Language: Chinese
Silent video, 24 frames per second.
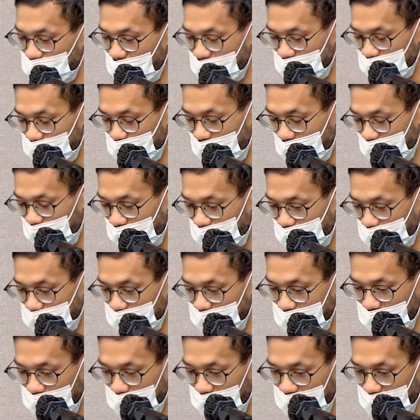Multiplatform。
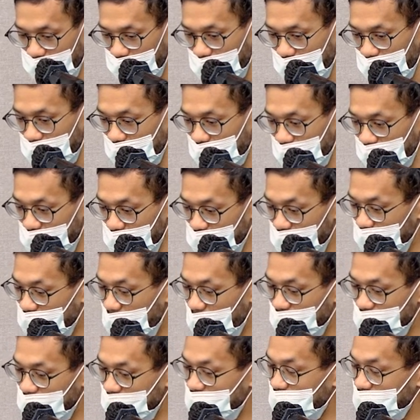那第一个当然是